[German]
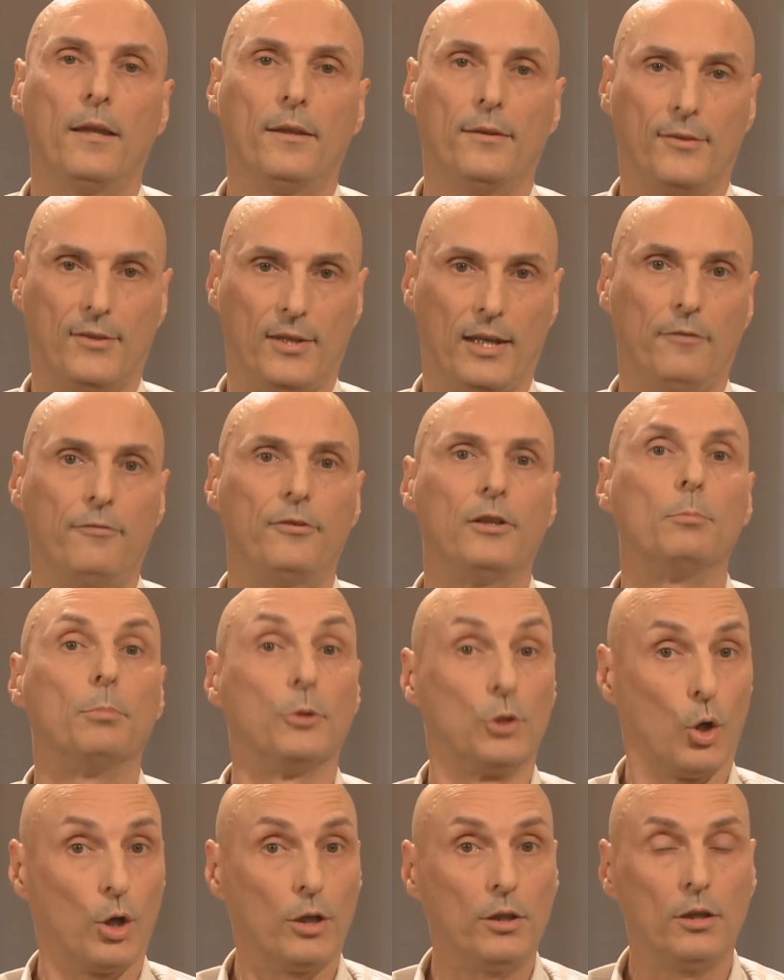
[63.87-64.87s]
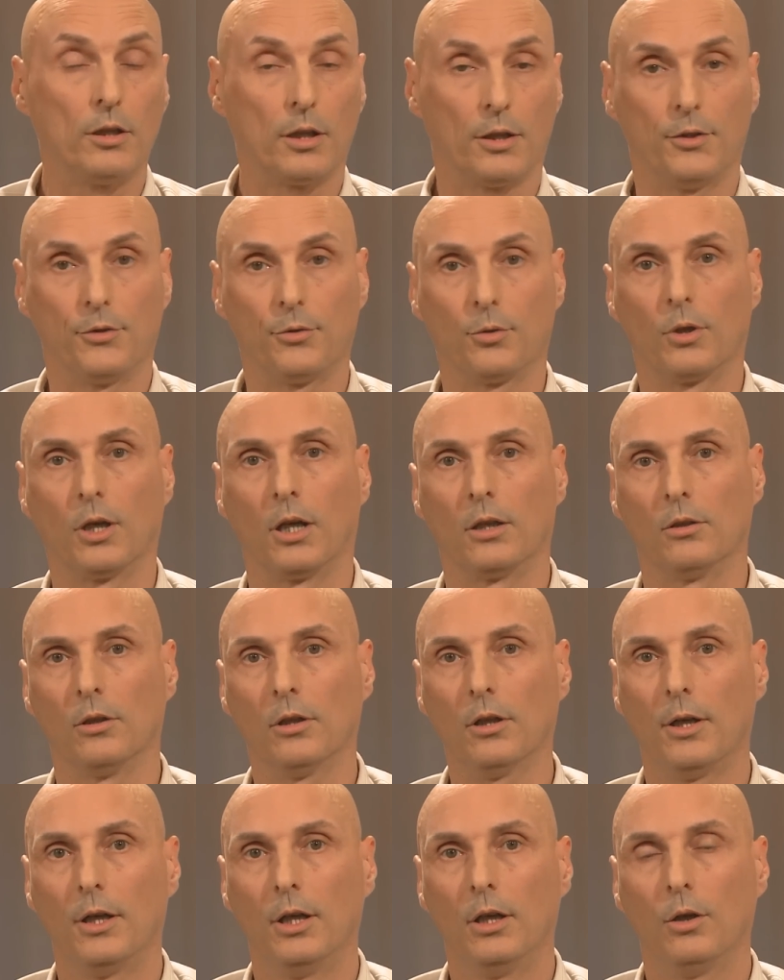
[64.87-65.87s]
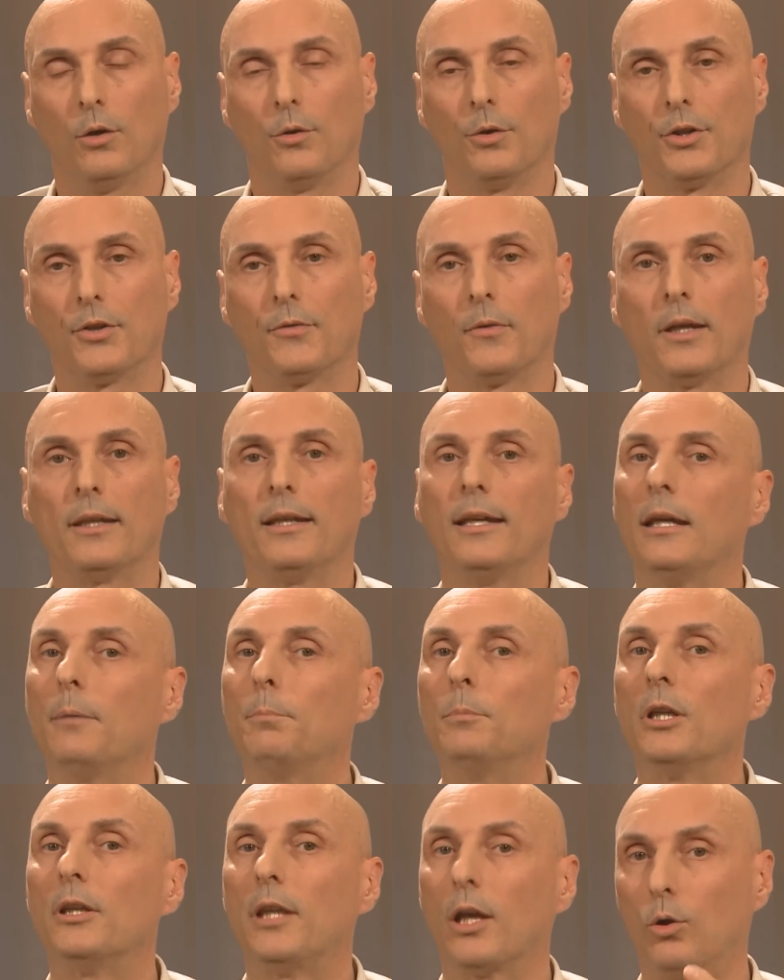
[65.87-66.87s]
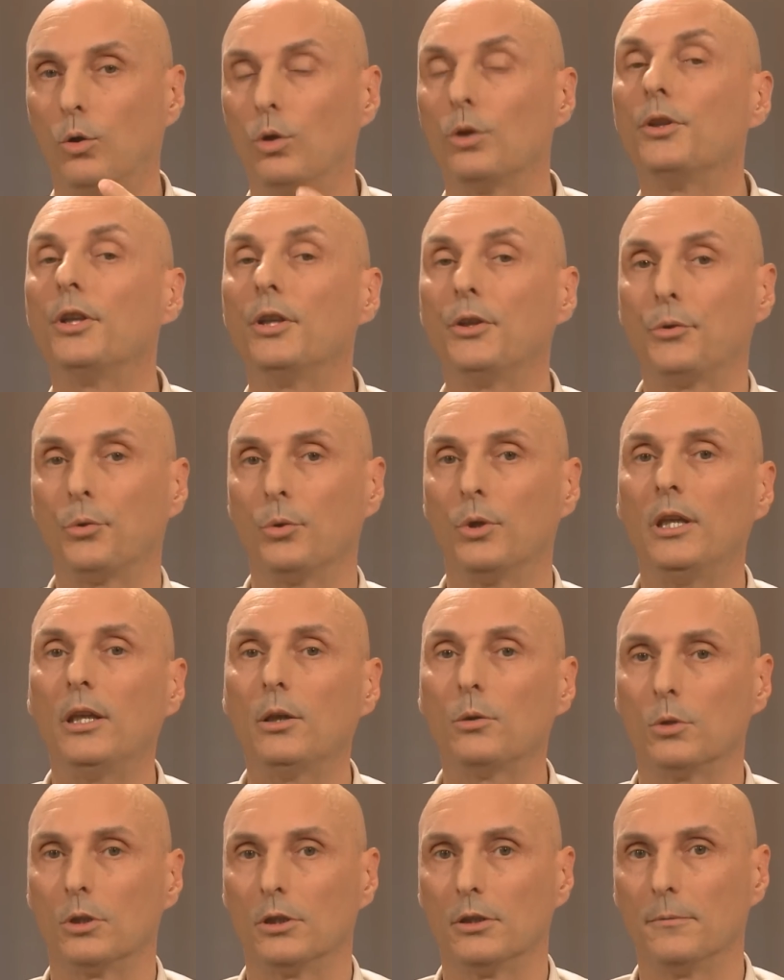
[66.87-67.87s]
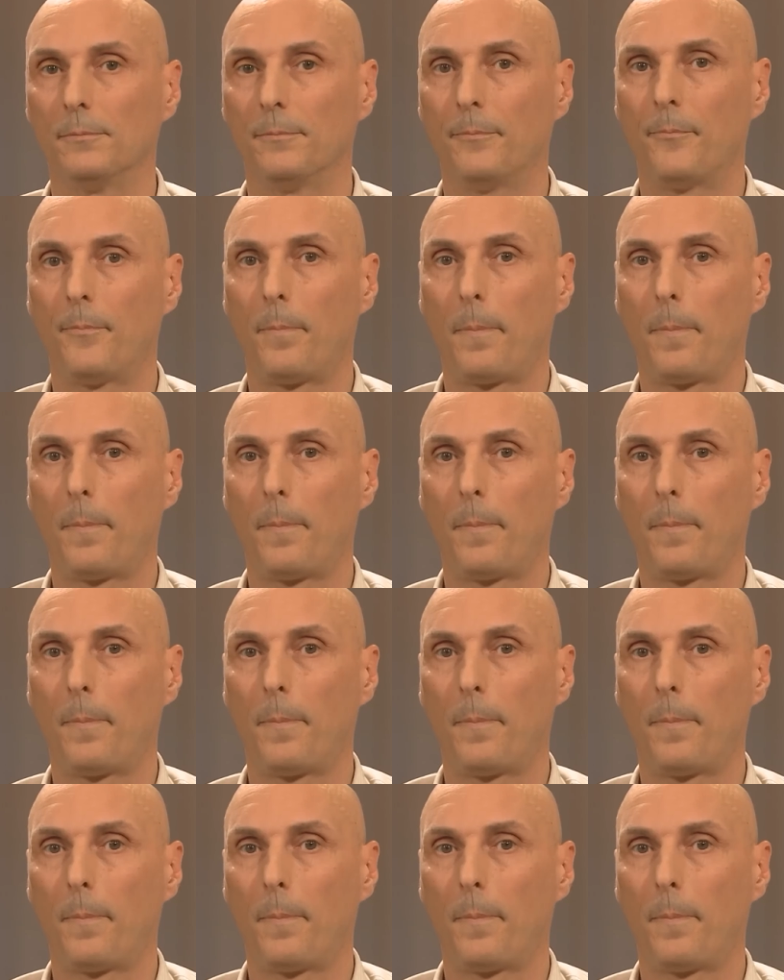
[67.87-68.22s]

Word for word: sehr viel bedeutender ist sogar noch, und zwar die Ebene der Konditionierungen.